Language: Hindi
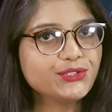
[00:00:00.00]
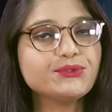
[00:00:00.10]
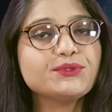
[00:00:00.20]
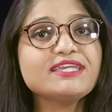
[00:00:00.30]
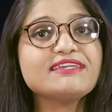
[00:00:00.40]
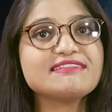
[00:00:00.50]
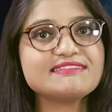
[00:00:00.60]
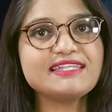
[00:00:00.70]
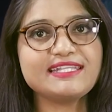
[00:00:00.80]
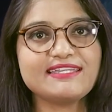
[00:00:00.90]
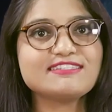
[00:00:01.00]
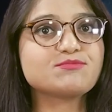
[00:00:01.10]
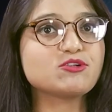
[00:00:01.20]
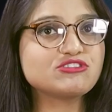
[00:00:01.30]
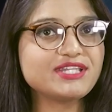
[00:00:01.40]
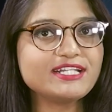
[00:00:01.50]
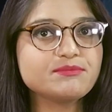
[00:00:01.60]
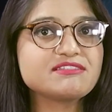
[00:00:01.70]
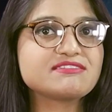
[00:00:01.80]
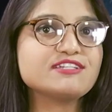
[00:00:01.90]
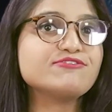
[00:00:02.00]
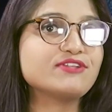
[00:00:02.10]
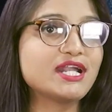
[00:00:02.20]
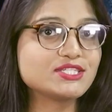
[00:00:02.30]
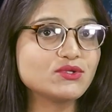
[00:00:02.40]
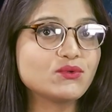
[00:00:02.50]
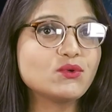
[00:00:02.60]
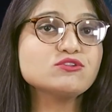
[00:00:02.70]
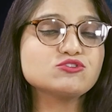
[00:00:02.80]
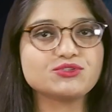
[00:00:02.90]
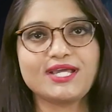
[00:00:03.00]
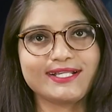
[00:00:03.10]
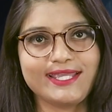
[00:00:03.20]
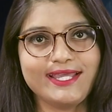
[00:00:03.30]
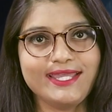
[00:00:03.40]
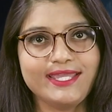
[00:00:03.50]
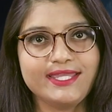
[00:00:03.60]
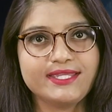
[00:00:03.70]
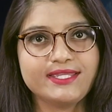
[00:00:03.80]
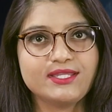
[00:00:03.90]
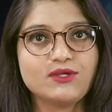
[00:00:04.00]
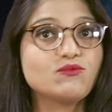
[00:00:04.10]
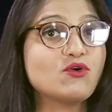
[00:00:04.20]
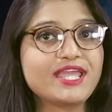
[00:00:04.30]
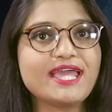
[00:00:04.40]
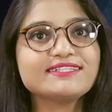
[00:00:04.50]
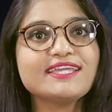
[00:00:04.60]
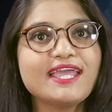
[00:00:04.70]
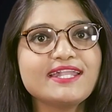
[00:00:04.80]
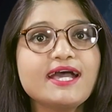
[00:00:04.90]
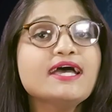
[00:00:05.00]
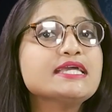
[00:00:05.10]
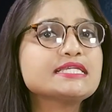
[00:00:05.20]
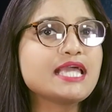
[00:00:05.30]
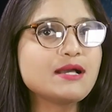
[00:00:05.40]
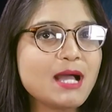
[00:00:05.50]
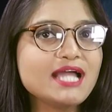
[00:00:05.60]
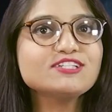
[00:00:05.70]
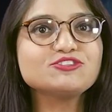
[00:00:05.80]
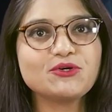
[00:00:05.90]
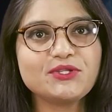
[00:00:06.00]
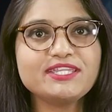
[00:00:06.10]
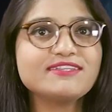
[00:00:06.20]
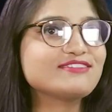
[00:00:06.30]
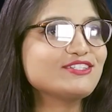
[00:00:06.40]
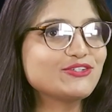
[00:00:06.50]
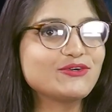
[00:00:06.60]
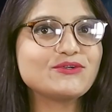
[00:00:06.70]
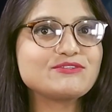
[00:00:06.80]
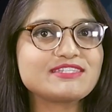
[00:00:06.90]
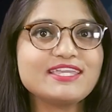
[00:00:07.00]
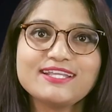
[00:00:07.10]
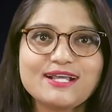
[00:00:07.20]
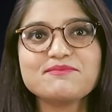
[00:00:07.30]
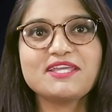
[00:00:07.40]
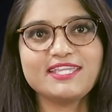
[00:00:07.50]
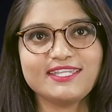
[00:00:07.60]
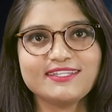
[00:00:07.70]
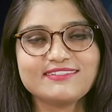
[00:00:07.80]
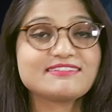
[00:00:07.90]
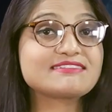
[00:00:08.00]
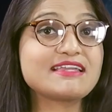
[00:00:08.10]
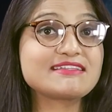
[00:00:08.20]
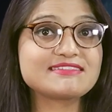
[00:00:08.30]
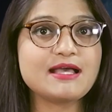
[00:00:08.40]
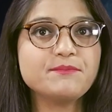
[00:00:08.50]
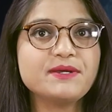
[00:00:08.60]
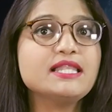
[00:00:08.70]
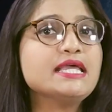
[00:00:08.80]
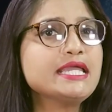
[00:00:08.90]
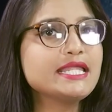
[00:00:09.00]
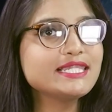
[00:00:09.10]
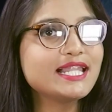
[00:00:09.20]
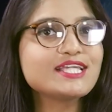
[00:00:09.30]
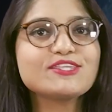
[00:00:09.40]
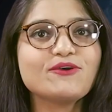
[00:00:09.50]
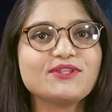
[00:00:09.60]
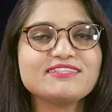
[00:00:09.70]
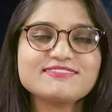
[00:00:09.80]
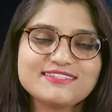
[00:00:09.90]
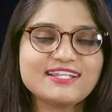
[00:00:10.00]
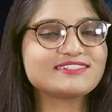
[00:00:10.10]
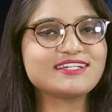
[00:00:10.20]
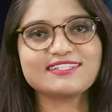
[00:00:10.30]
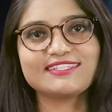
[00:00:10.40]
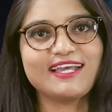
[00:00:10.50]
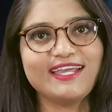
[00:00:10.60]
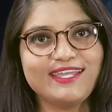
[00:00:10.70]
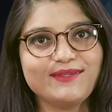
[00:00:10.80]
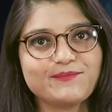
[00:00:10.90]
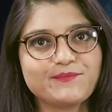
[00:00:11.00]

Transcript: क्योंकि इसीलिए इस प्रोजेक्ट में सिर्फ लड़कियों को चुना गया है वो कहते हैं ना कि हमारी छोरी किसी छोरों से कम नहीं जिसका एग्जाम्पल इन लड़कियों ने सेट कर दिया है